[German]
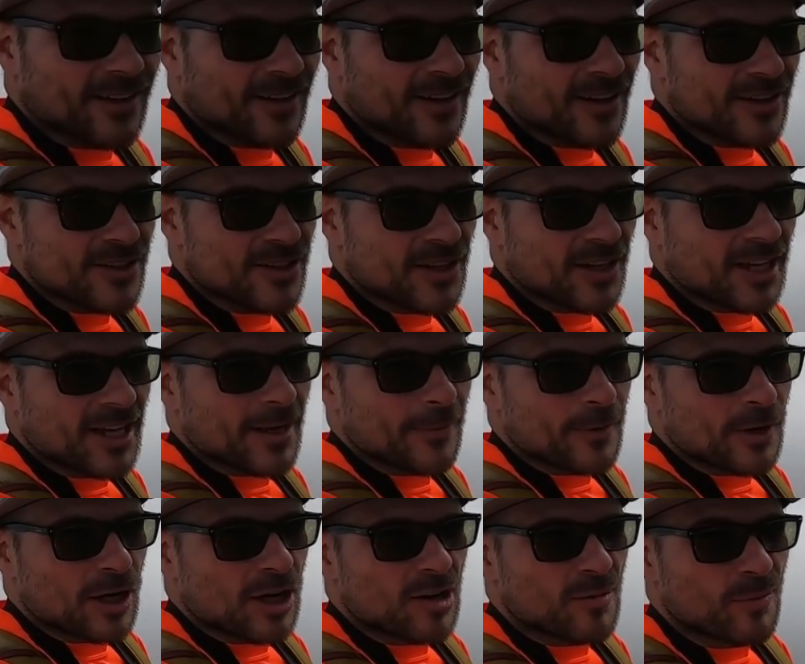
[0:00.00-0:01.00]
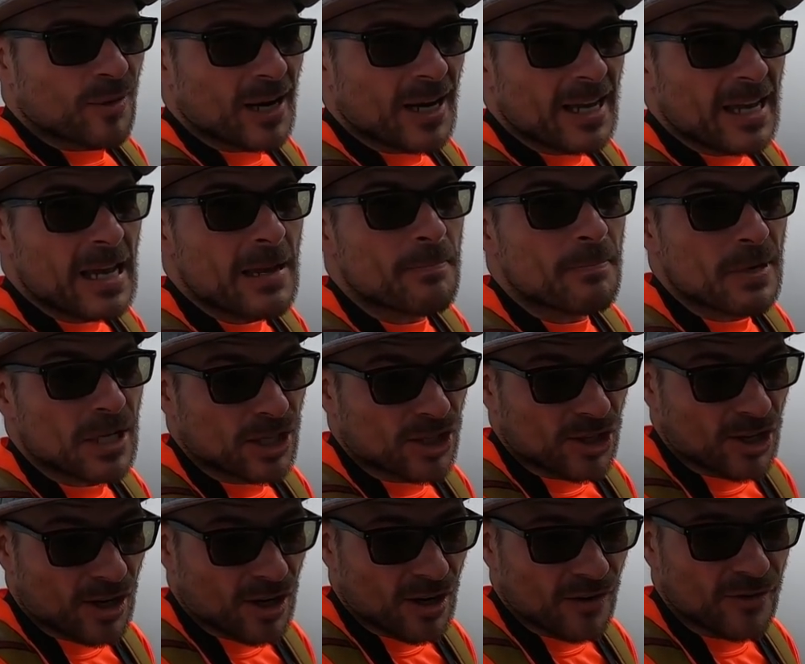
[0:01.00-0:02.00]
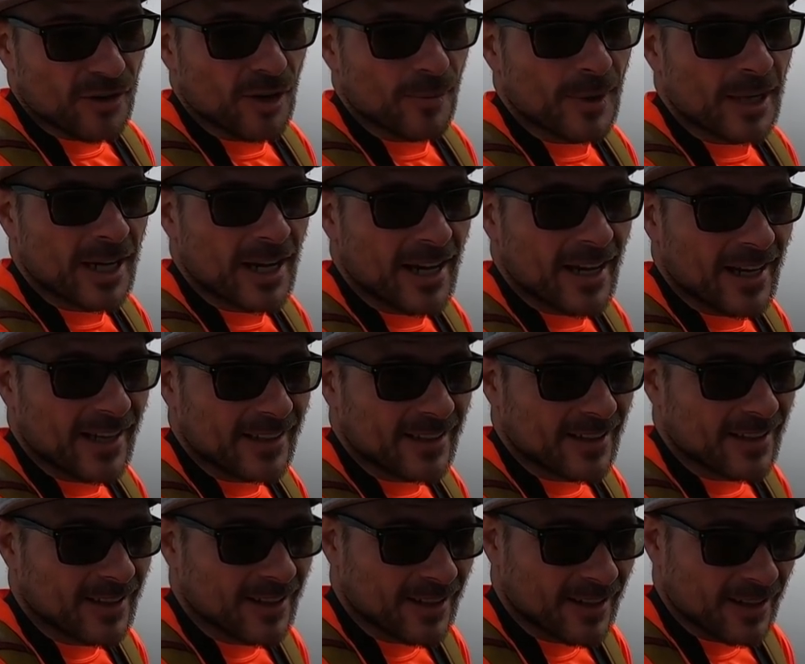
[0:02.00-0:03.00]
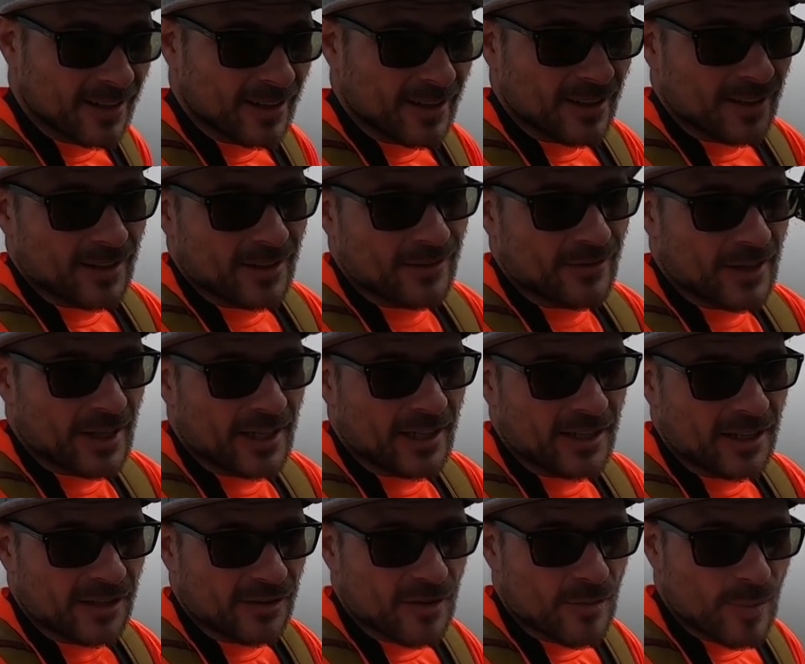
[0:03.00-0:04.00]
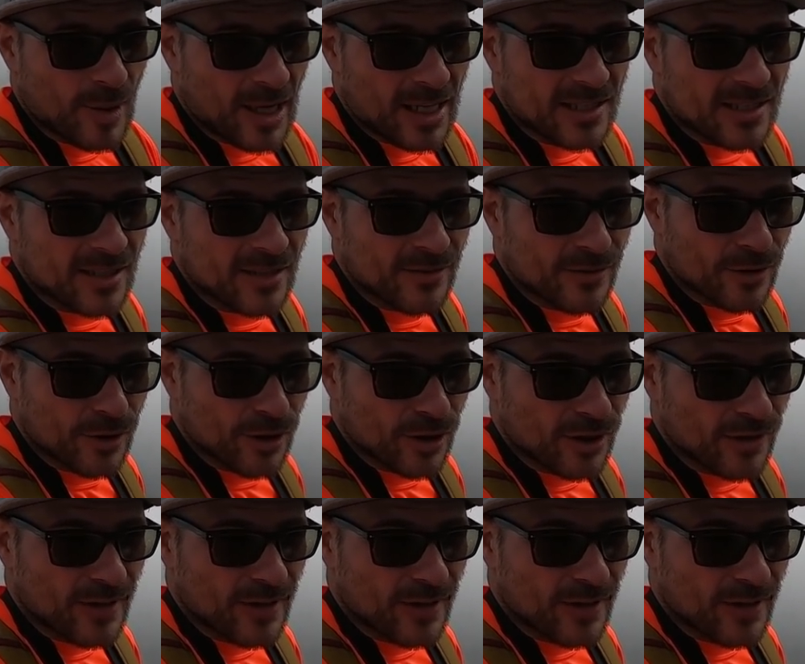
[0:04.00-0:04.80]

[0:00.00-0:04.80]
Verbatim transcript: Also wir können noch ein paar epische Aufnahmen heute. Wer die nicht verpassen will,